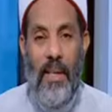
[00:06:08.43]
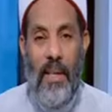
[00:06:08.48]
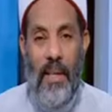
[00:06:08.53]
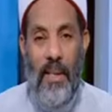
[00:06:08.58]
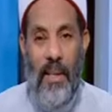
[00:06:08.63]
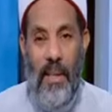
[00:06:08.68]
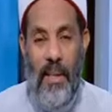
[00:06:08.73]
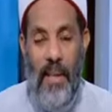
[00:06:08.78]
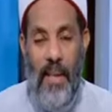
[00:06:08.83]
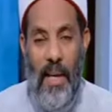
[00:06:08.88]

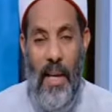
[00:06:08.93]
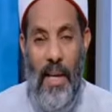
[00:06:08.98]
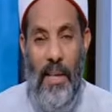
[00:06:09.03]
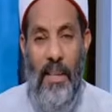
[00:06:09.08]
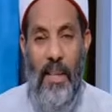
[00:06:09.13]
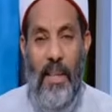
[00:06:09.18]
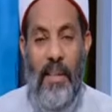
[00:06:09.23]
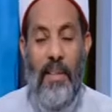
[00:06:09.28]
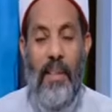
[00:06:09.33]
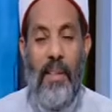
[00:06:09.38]
آه،
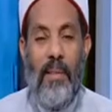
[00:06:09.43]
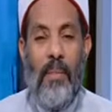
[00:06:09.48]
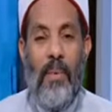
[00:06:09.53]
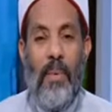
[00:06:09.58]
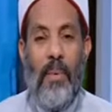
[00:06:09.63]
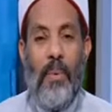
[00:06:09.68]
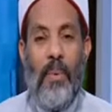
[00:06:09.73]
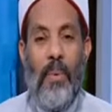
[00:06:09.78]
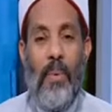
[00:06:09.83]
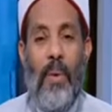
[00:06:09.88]
عن هذا
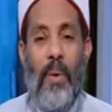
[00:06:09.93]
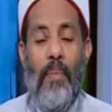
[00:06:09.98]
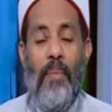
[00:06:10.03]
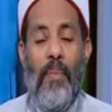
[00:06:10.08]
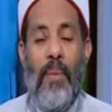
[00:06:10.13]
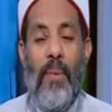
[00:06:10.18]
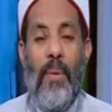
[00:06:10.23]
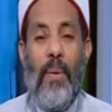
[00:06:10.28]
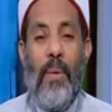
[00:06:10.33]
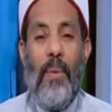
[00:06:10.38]
الموضوع
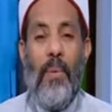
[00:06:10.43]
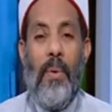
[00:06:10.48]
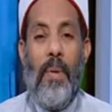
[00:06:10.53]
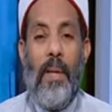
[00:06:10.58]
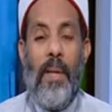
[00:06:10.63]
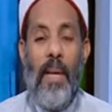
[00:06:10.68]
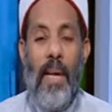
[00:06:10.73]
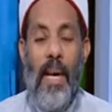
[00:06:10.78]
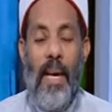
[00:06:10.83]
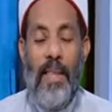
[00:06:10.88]

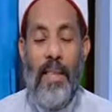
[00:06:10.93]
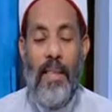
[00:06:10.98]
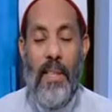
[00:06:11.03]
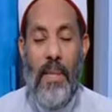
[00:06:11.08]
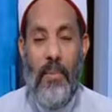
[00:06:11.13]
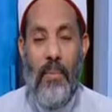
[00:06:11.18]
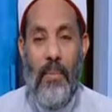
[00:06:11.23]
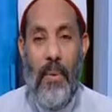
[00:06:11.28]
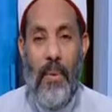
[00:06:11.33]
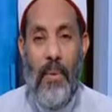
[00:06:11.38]

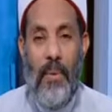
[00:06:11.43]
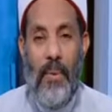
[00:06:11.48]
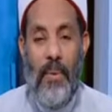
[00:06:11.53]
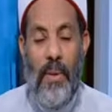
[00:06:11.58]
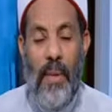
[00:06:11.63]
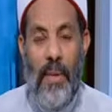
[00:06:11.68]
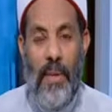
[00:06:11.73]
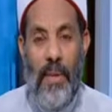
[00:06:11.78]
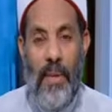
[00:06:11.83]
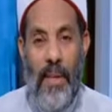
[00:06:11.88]
وهنكمله
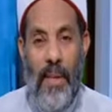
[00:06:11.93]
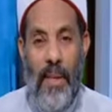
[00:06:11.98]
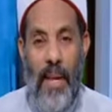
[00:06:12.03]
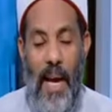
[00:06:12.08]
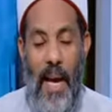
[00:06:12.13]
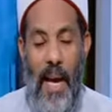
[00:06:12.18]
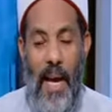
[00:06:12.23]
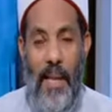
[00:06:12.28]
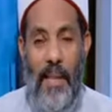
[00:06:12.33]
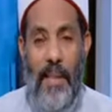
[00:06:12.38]

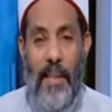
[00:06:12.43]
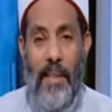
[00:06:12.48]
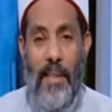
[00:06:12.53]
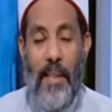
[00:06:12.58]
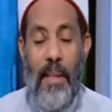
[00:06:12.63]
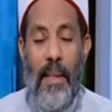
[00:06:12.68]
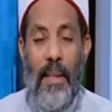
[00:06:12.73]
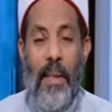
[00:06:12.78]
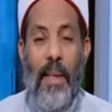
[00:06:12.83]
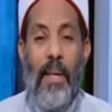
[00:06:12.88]
حالا
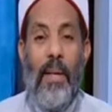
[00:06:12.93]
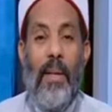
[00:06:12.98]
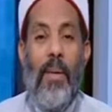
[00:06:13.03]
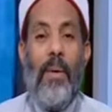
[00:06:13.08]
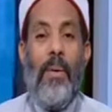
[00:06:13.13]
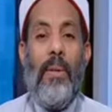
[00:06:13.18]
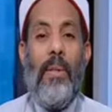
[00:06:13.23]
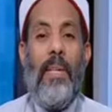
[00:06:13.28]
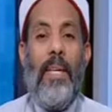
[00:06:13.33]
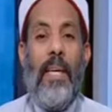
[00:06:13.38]

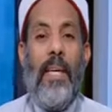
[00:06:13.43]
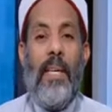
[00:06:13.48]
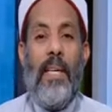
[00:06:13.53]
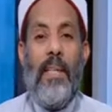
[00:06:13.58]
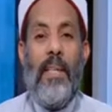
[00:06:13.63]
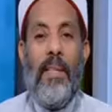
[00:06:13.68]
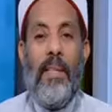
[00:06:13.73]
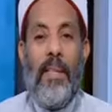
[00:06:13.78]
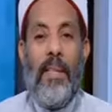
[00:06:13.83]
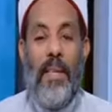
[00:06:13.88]
قلنا
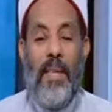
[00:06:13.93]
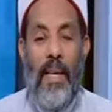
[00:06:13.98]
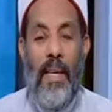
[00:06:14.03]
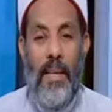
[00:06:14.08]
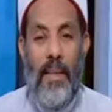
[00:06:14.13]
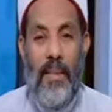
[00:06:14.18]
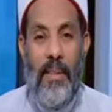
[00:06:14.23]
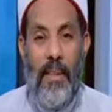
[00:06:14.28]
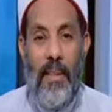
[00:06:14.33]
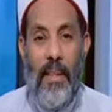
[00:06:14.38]
ان
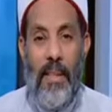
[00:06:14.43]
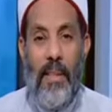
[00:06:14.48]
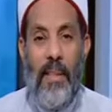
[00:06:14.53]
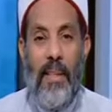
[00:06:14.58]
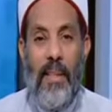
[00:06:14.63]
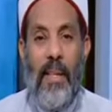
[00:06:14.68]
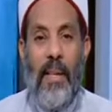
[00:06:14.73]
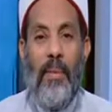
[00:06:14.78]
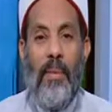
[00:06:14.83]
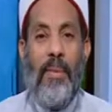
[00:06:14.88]
الدين
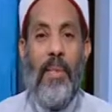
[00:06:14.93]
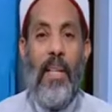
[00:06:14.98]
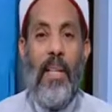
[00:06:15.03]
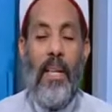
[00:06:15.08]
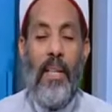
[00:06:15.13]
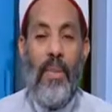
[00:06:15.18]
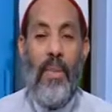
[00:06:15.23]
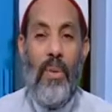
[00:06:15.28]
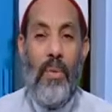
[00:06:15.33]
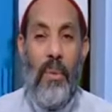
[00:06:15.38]
لابد
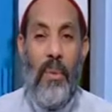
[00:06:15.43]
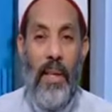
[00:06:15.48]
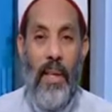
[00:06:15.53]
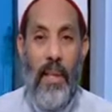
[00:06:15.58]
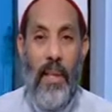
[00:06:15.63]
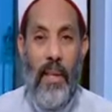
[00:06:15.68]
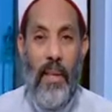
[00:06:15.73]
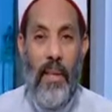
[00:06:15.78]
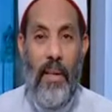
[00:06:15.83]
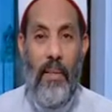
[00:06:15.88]
ان
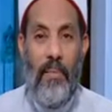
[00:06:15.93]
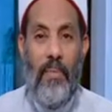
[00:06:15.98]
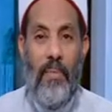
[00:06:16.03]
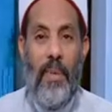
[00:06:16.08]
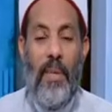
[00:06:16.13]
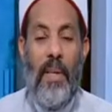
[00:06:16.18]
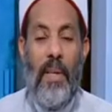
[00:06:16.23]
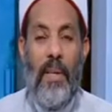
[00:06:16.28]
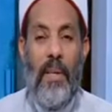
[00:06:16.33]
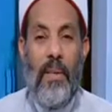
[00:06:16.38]
يبلغ
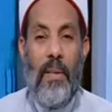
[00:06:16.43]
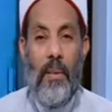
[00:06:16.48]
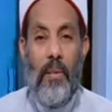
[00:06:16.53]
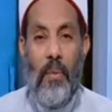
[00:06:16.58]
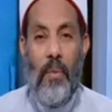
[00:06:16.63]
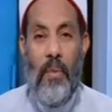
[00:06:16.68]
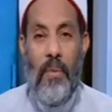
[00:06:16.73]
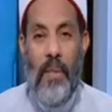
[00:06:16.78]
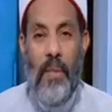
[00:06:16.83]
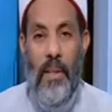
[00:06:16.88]

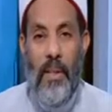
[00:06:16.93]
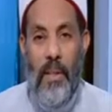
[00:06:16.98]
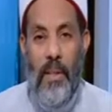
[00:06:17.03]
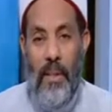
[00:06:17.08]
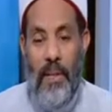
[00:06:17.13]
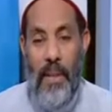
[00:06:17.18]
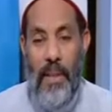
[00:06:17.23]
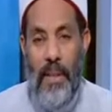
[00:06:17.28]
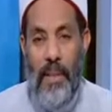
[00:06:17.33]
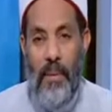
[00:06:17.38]
الرسول صلى
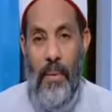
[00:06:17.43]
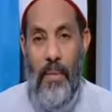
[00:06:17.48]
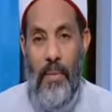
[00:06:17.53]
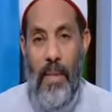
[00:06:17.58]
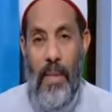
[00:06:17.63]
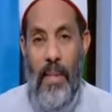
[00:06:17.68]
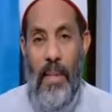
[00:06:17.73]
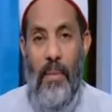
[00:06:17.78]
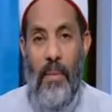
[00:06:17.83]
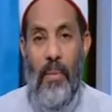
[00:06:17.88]
الله عليه
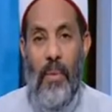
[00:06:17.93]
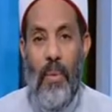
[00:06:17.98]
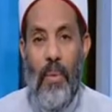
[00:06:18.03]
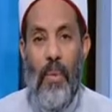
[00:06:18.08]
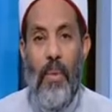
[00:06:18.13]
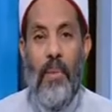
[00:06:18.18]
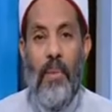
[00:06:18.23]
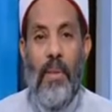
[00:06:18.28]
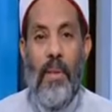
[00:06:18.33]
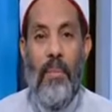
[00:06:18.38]
وسلم
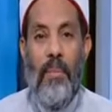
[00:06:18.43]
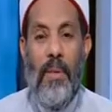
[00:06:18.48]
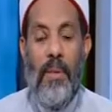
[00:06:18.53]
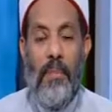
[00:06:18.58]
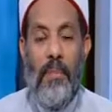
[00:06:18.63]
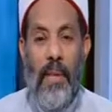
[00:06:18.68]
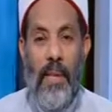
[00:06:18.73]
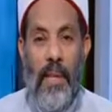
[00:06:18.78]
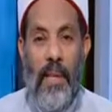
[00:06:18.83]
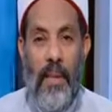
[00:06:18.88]
امر
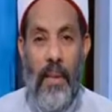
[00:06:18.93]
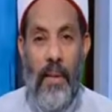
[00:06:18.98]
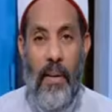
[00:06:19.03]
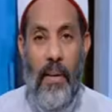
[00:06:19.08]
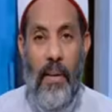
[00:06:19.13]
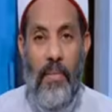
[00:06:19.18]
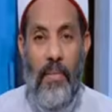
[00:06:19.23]
بالبلاغ